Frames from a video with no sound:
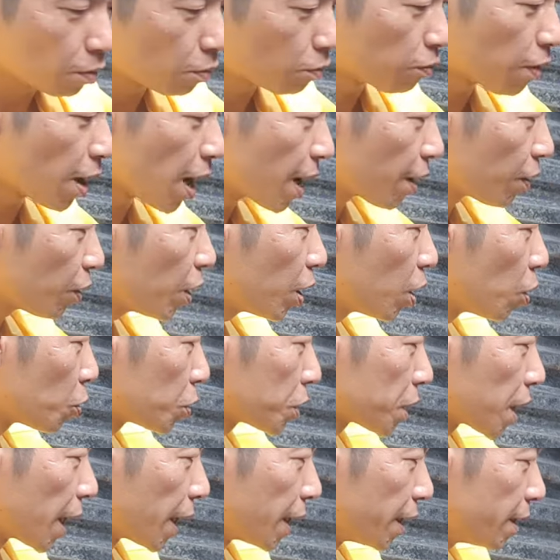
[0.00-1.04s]
Và nó đều
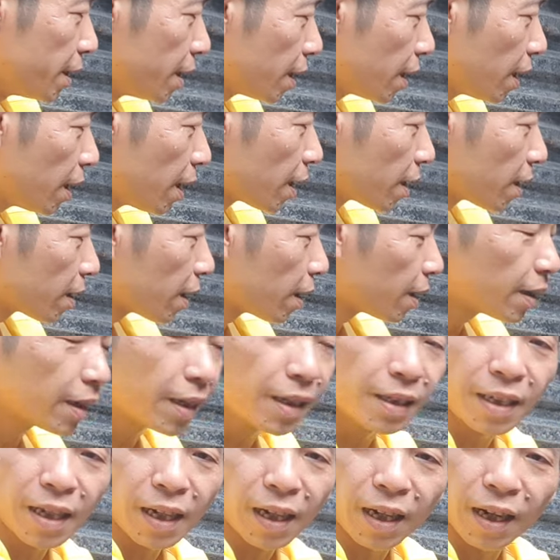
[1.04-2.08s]
xảy như cái lần gần đây
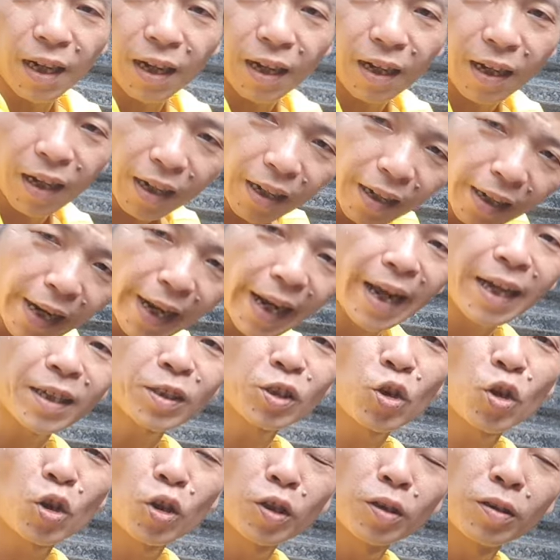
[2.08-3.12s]
nhất là gần đẻ
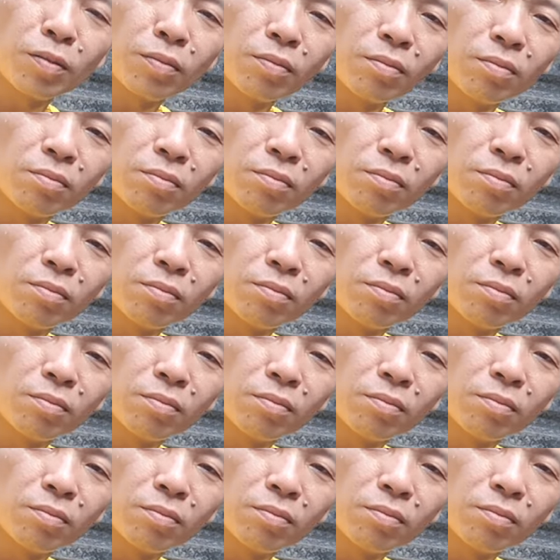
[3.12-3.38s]
rồi